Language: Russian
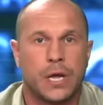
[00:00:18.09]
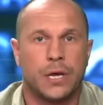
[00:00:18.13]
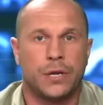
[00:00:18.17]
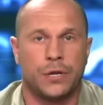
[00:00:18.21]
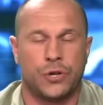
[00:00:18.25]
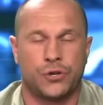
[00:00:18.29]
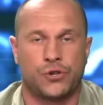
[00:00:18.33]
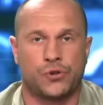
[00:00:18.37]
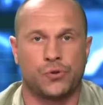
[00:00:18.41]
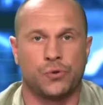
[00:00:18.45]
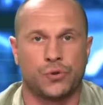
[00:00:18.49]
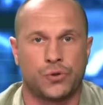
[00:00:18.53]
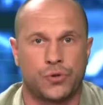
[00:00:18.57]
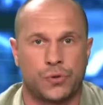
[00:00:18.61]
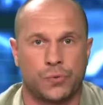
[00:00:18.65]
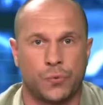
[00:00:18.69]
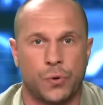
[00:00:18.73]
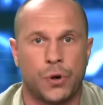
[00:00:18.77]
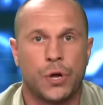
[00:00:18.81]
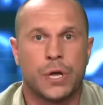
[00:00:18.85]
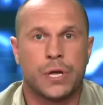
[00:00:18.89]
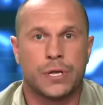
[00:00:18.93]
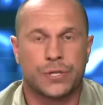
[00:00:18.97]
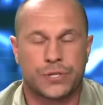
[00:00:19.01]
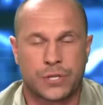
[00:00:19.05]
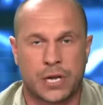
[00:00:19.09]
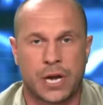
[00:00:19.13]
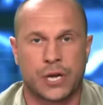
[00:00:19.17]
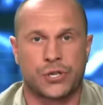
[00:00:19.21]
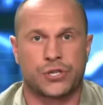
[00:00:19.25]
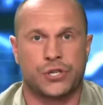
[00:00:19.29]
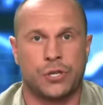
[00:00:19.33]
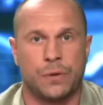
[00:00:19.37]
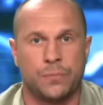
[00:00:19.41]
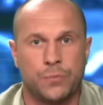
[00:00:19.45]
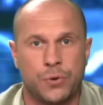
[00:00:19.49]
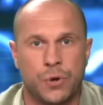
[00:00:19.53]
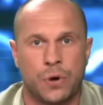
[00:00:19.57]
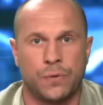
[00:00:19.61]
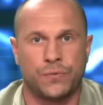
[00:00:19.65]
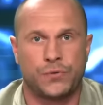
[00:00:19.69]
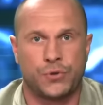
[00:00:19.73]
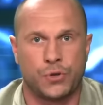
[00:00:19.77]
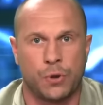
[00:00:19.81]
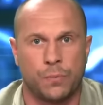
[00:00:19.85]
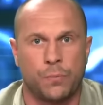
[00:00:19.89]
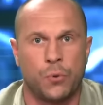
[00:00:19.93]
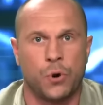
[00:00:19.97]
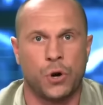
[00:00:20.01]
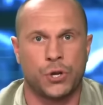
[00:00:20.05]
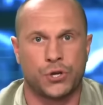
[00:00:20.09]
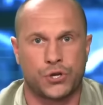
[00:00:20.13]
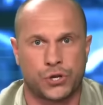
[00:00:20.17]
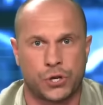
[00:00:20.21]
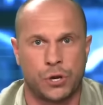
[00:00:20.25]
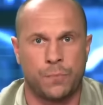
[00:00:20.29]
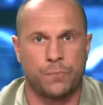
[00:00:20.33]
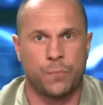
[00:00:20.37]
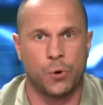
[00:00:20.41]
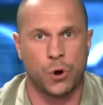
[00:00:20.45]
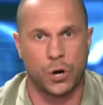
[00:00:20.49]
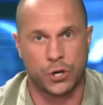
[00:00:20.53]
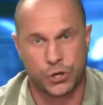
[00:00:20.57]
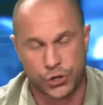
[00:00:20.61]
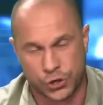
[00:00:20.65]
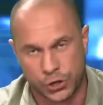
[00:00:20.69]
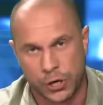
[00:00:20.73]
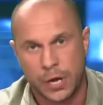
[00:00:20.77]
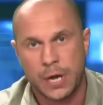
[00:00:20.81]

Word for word: я чувствую, с каждым днем все больше и больше